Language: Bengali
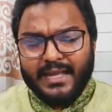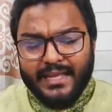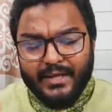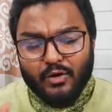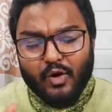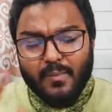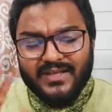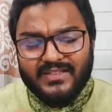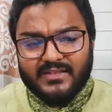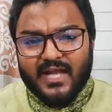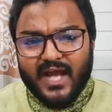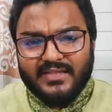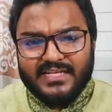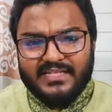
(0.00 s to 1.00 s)
এরকম
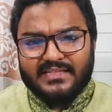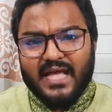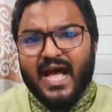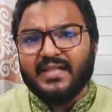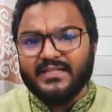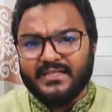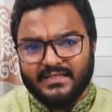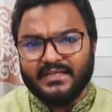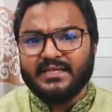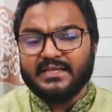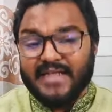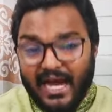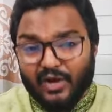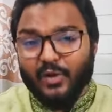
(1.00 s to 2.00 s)
ইত্যাদি ইত্যাদি
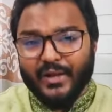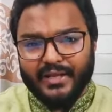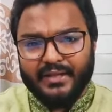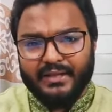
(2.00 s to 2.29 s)
কারণে